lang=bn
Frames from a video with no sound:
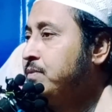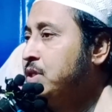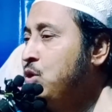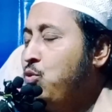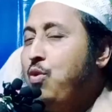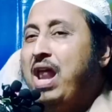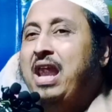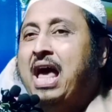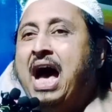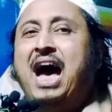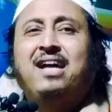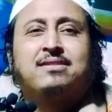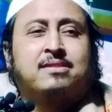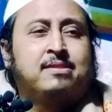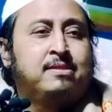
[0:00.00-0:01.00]
ওয়াল
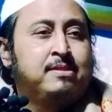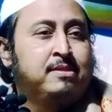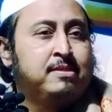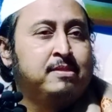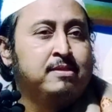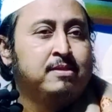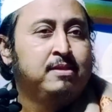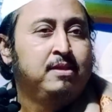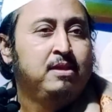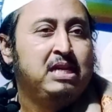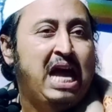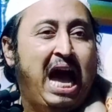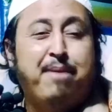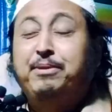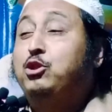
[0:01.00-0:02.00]
হারস
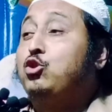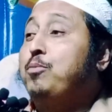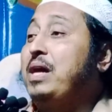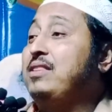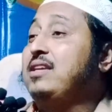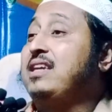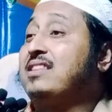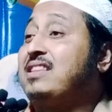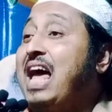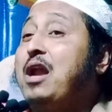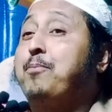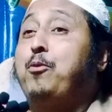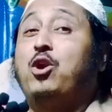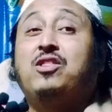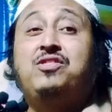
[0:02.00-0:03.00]
আমি তোমাদিকে
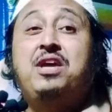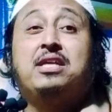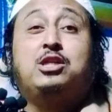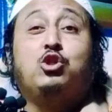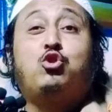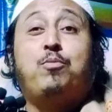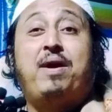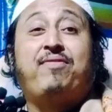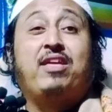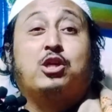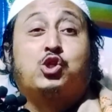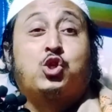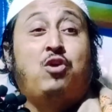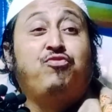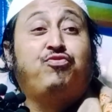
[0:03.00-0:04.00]
তারপরে দিয়েছি তোমাদের
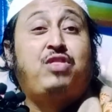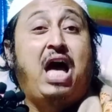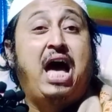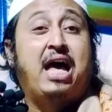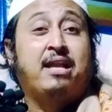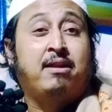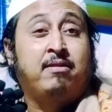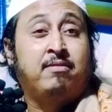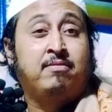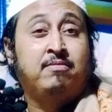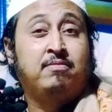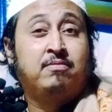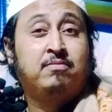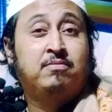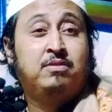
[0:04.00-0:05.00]
সন্তান
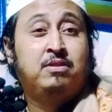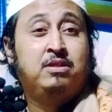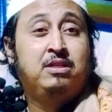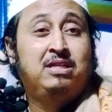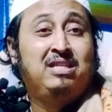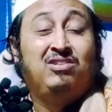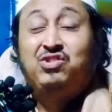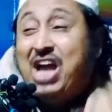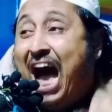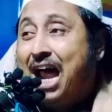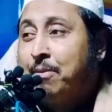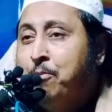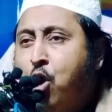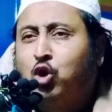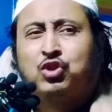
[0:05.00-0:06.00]
যার
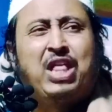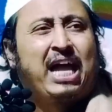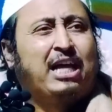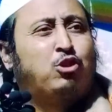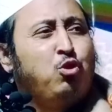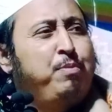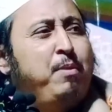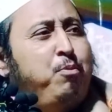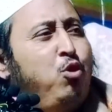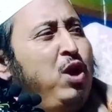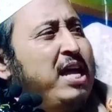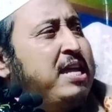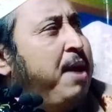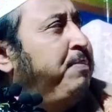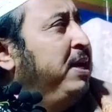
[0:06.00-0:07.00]
মুখ থেকে তুমি ভুলে
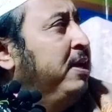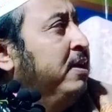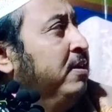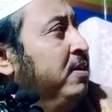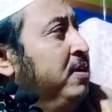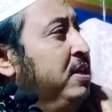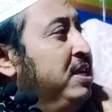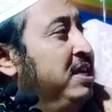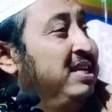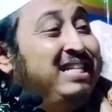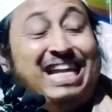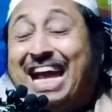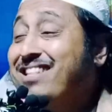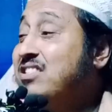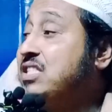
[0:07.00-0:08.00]
যাবে
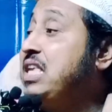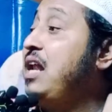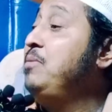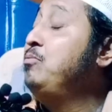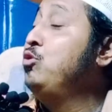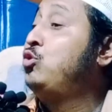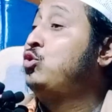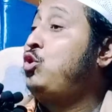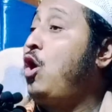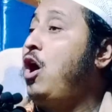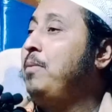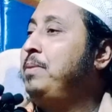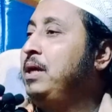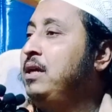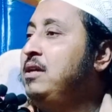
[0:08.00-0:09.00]
টেনশন মুক্ত
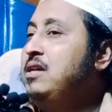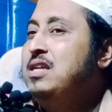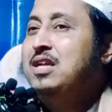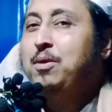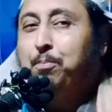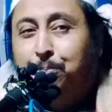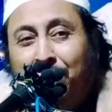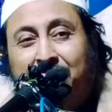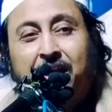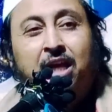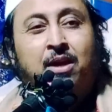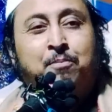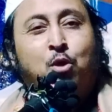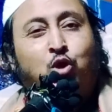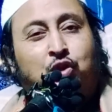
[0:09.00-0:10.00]
হবে বিটির
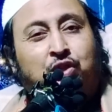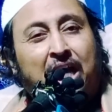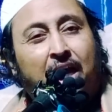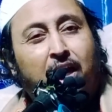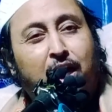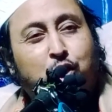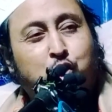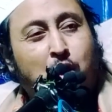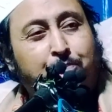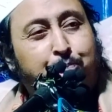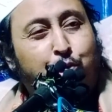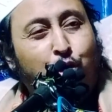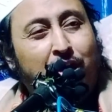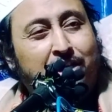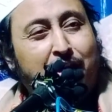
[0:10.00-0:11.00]
মুখ দেখলে সব
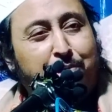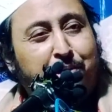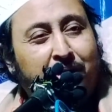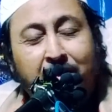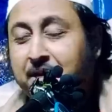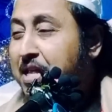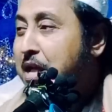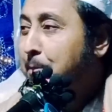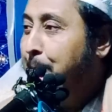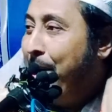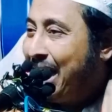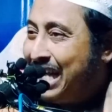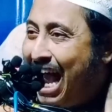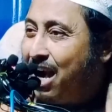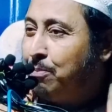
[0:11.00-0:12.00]
ভুলে যাবে
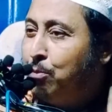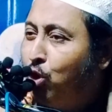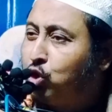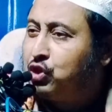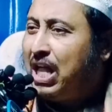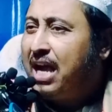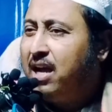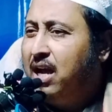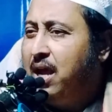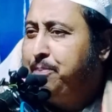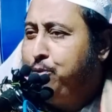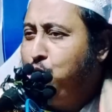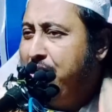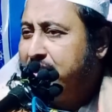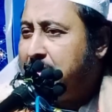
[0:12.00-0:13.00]
বেটার মুখ দেখলে
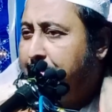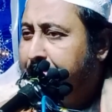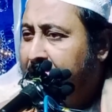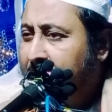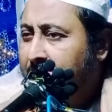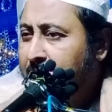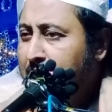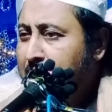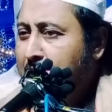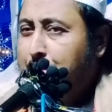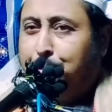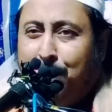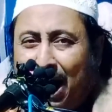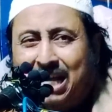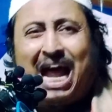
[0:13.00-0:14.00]
ভুলে যাবে
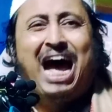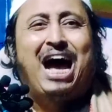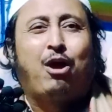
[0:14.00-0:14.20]
বেটা